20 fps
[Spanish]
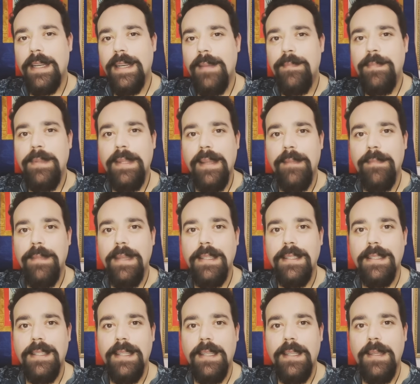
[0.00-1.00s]

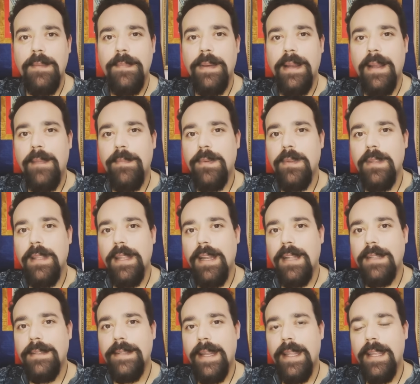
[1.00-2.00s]
rápidamente y para
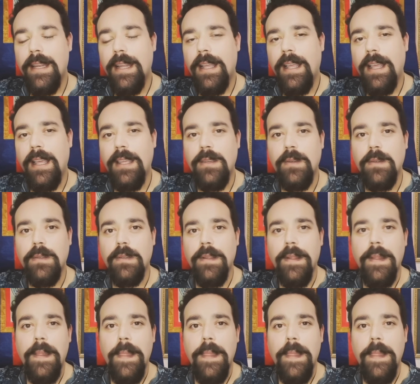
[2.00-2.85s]
poder atraer aquello